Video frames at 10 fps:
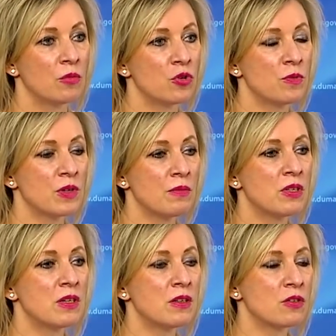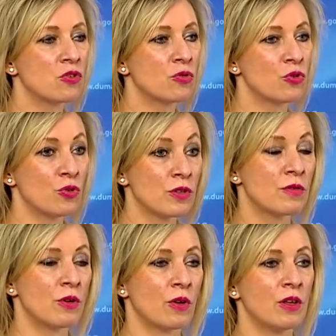Причем самое интересное, что, еще раз
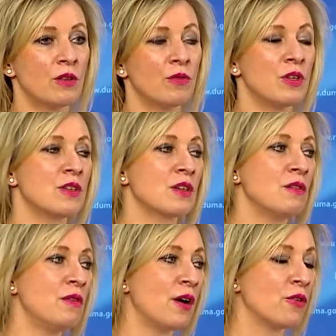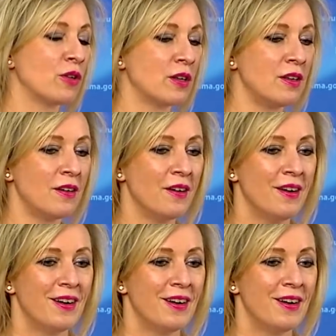говорю, они этого и не скрывают. Они